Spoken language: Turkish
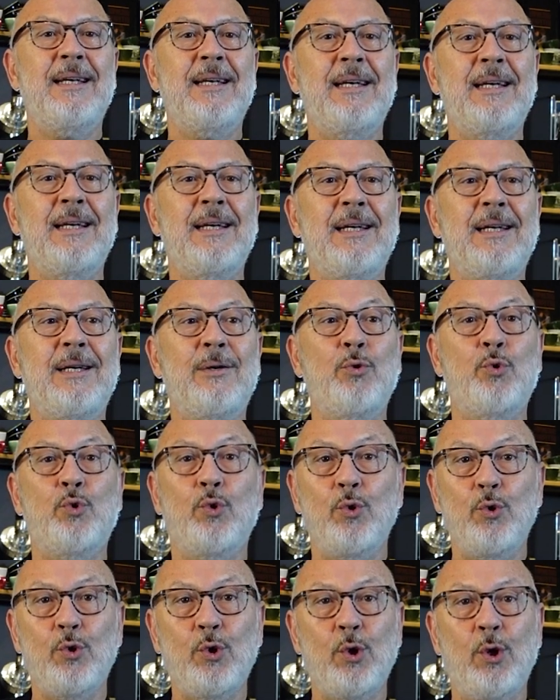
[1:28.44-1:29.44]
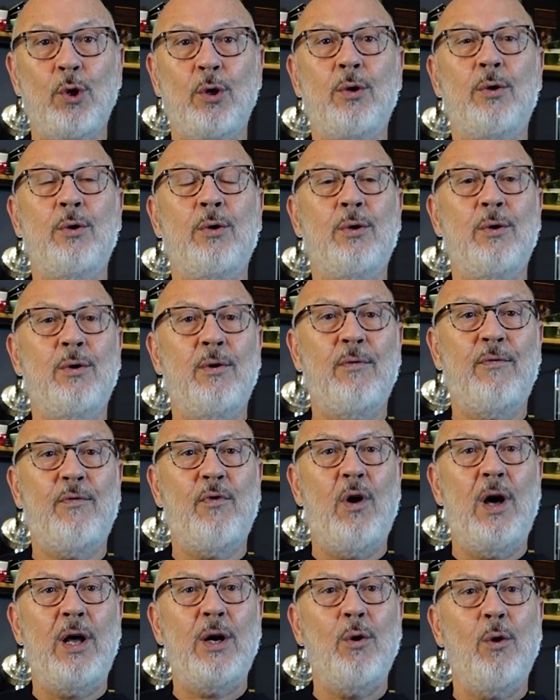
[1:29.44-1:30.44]
Ee, üçüncü e,
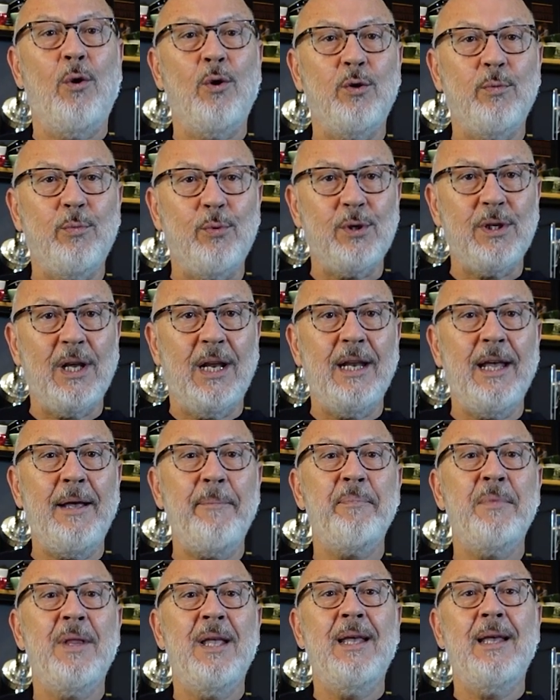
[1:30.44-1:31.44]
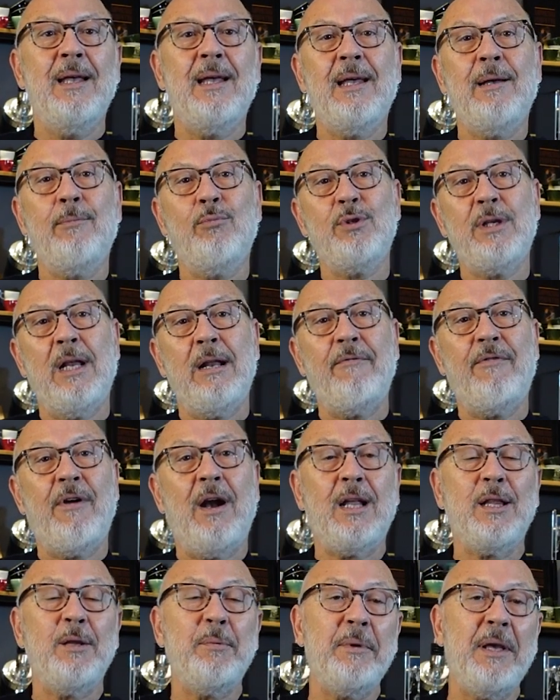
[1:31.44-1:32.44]
fuarı oldu bu sene. E, bu sene
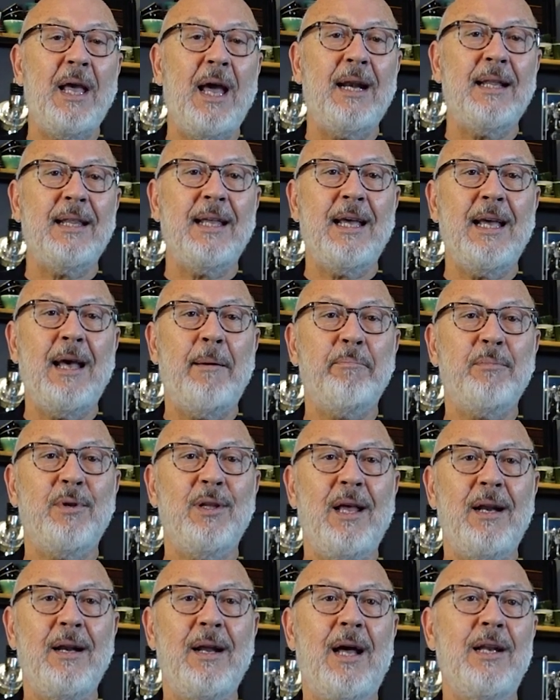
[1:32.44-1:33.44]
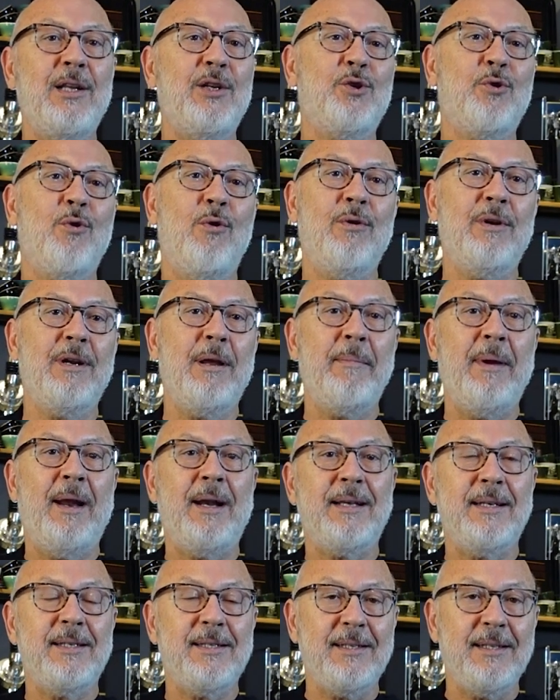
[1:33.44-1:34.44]
farklı bir yerde yaptılar. Haliç Kongre
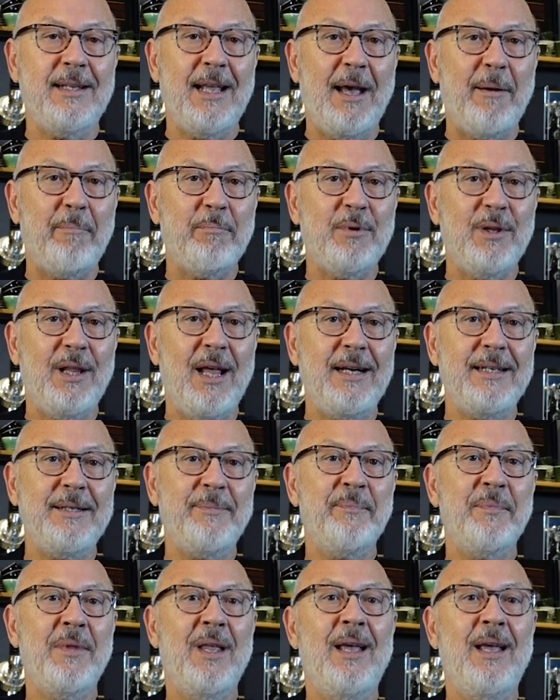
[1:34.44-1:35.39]
Merkezi'nde yaptılar.